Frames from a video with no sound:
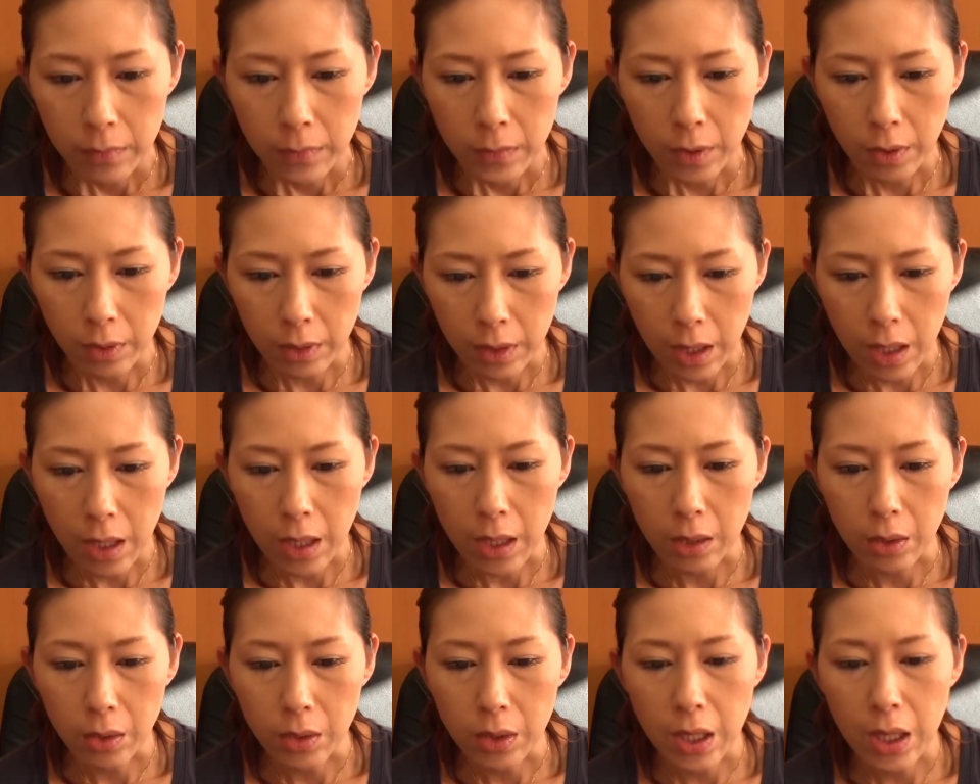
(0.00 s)
とか、
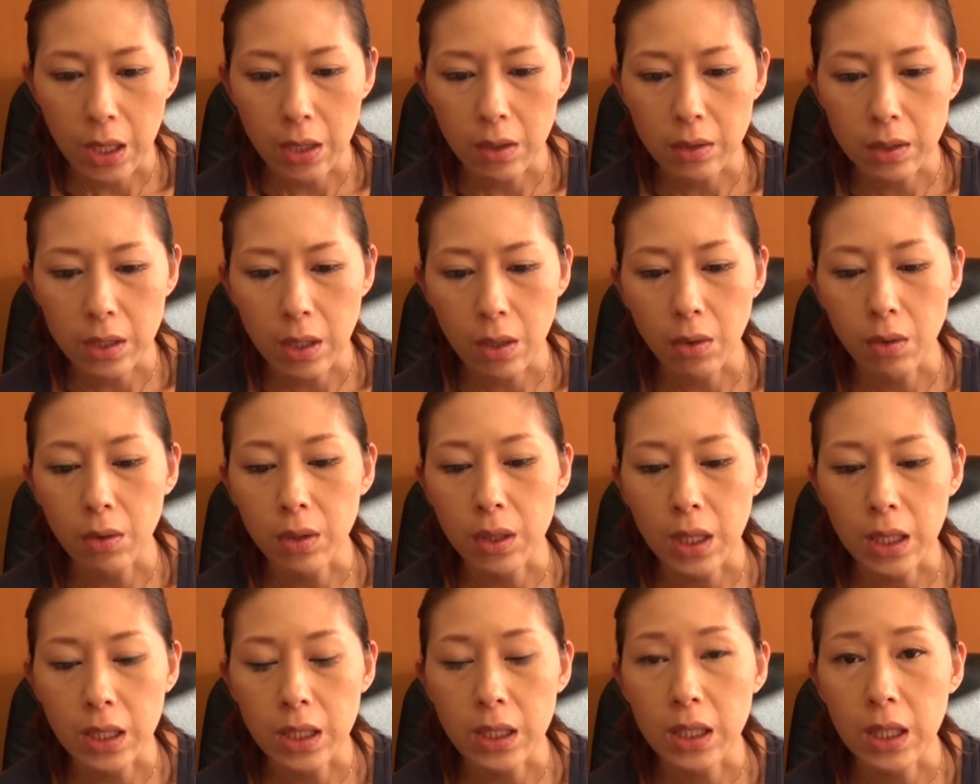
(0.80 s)
えっと、ネイルサロン
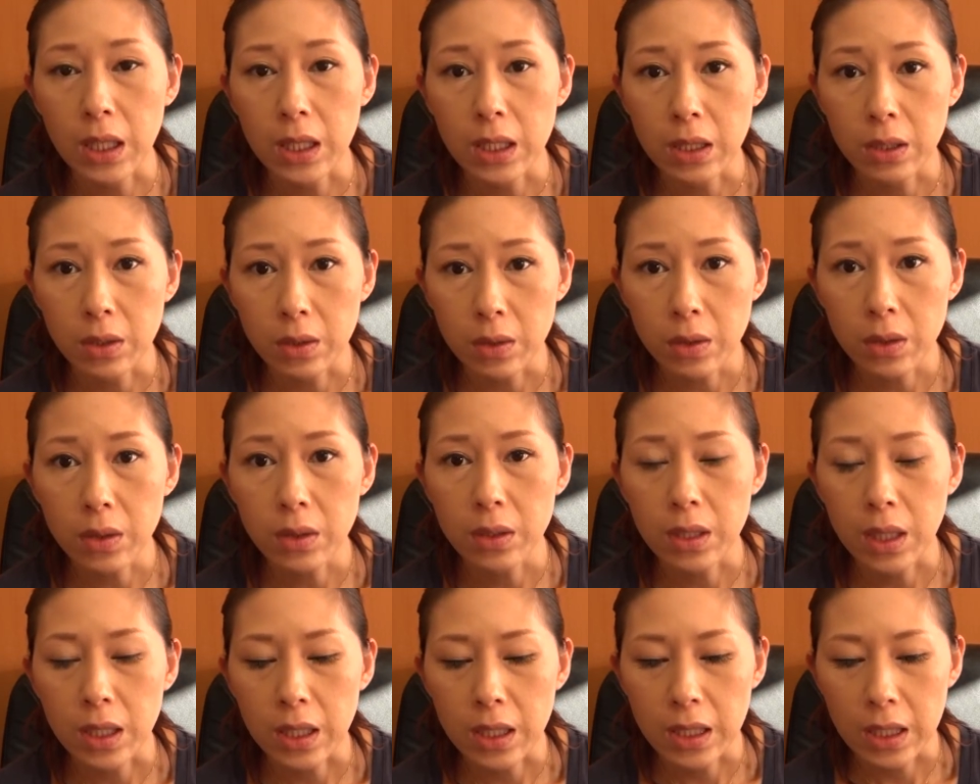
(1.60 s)
何々区
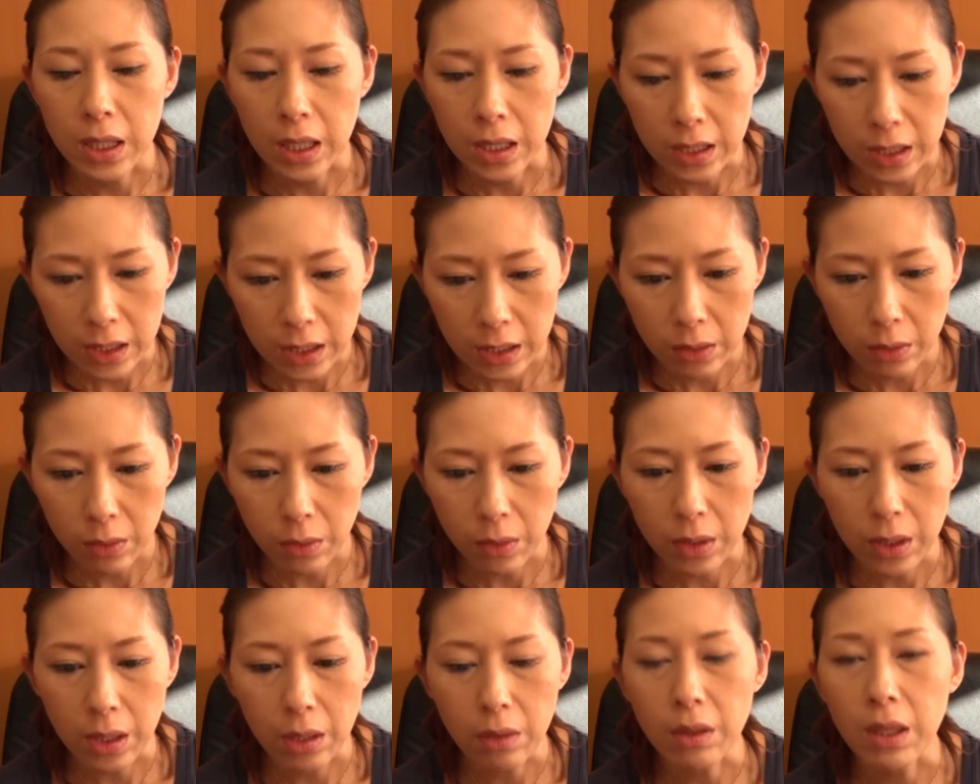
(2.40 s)
何々と
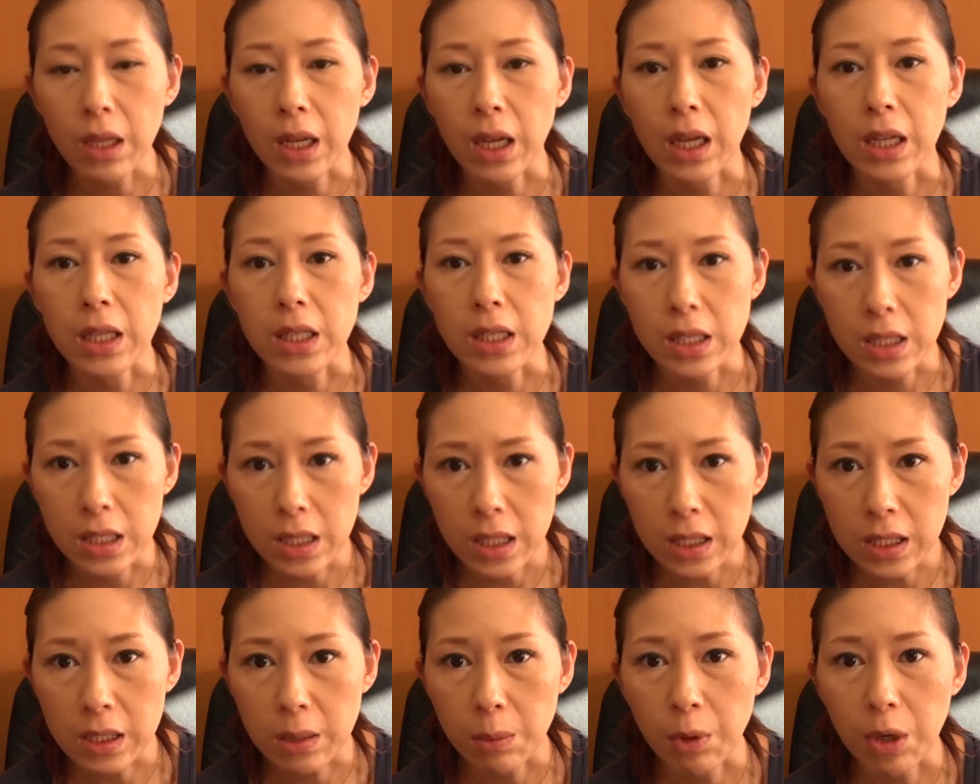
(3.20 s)
いったような感じ
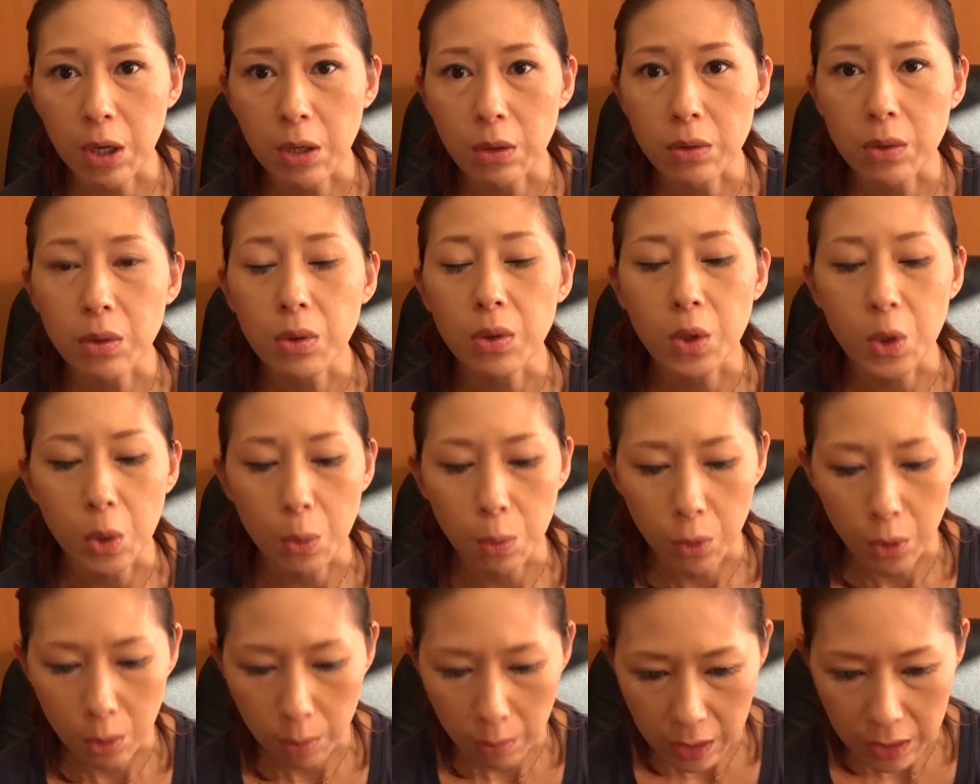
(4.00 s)
にしてもらうといいと
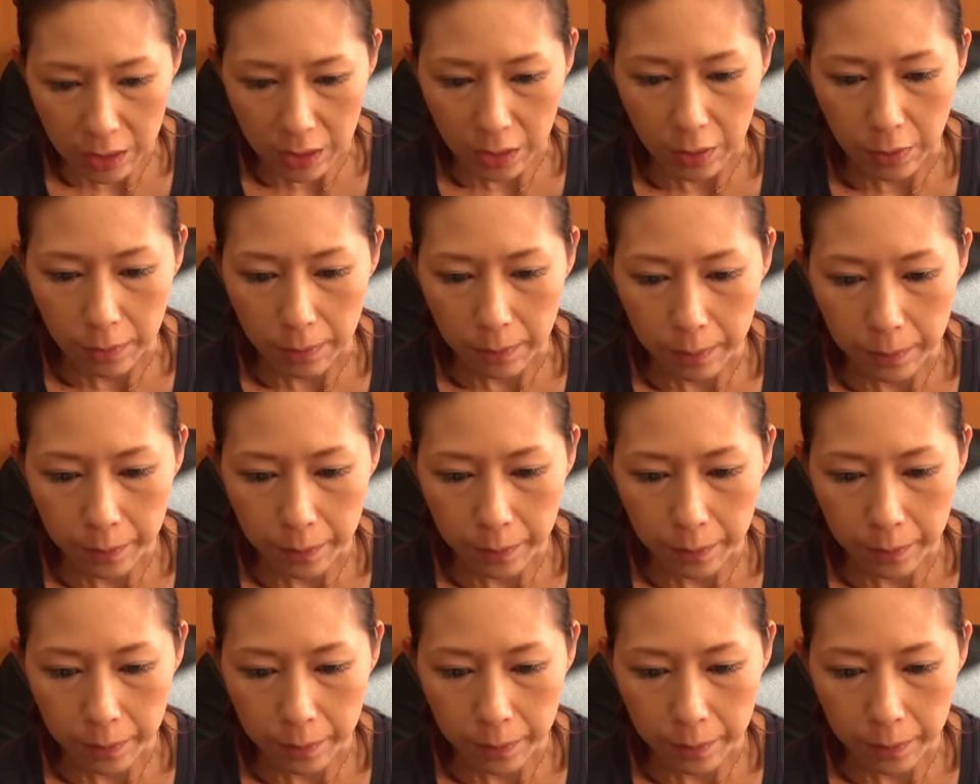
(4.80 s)
思います。